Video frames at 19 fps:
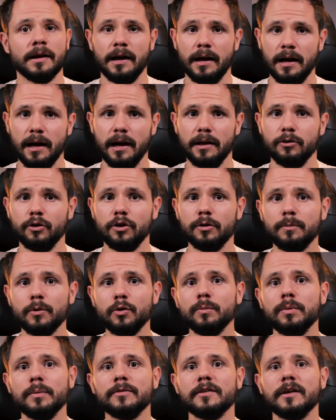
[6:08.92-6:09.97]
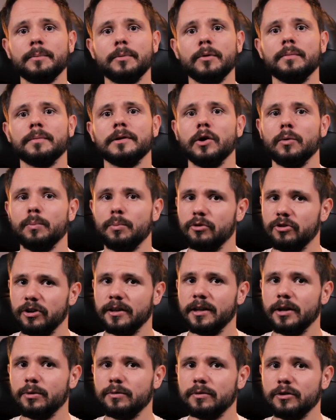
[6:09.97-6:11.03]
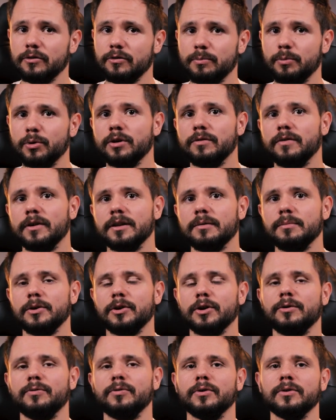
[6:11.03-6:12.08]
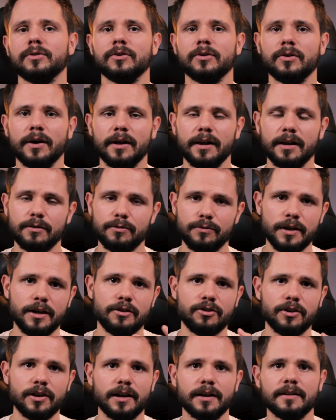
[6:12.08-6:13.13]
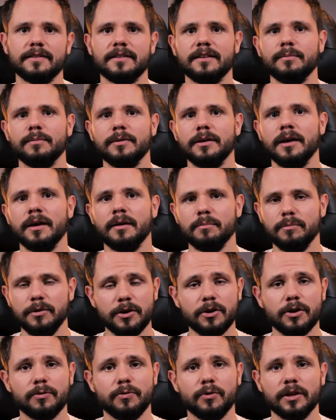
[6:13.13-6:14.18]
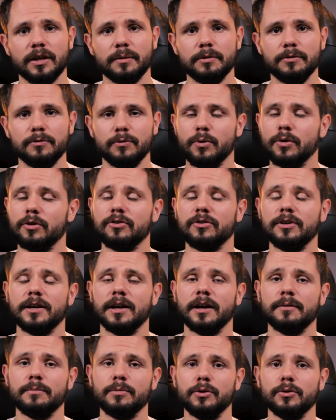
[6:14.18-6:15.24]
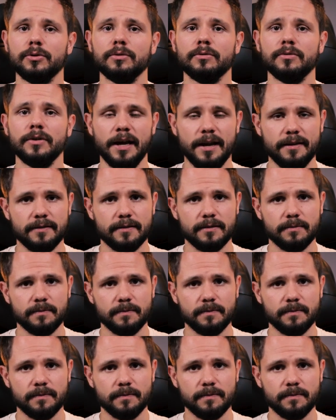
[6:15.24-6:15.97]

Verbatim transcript: A, no i byłbym zapomniał, posiada również wbudowany mikrofon, no ale wiecie jak z tymi mikrofonami w głośnikach Bluetooth jest.